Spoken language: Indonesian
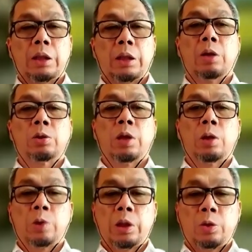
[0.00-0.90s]
Kita harus
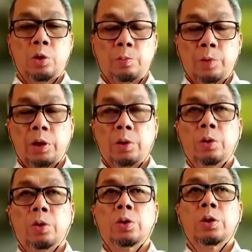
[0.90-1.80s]
lakukan
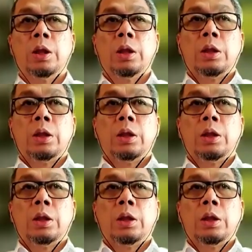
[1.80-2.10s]
terus-menerus.